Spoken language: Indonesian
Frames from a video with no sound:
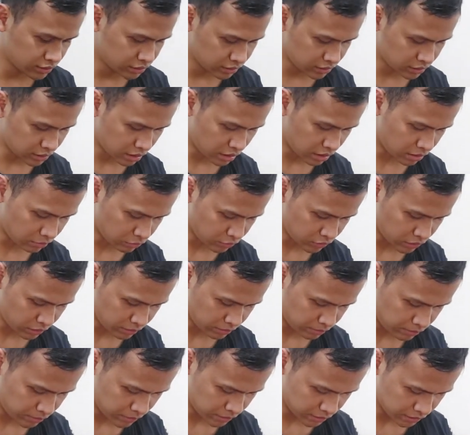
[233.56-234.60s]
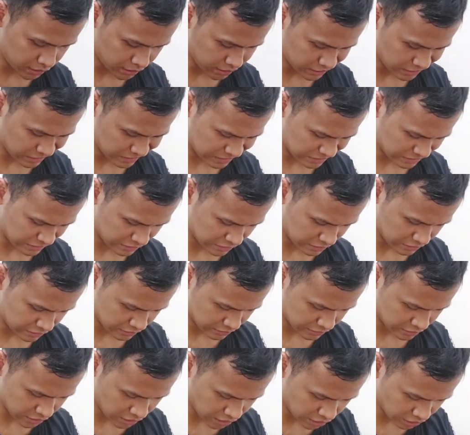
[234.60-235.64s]
cara menuling
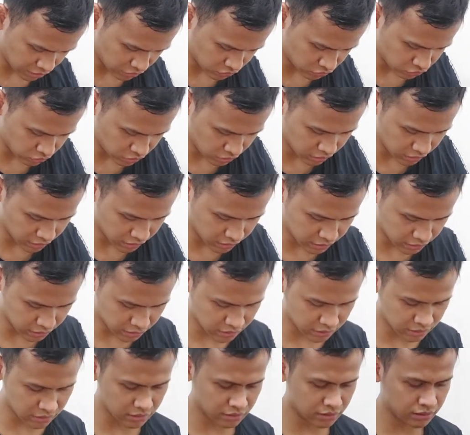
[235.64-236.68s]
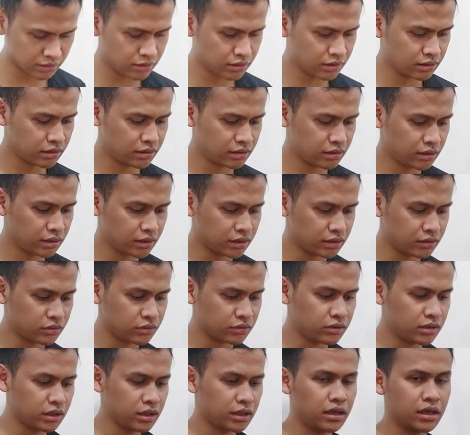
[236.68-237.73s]
agak susah ya ini agak
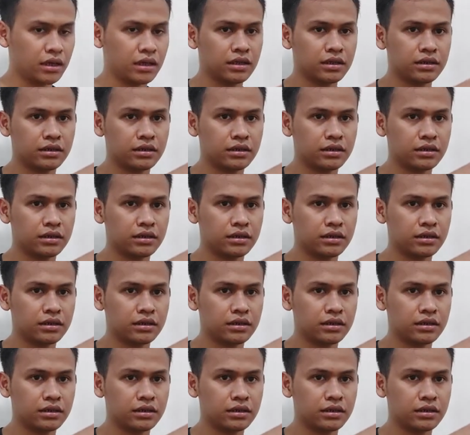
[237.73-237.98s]
susah ya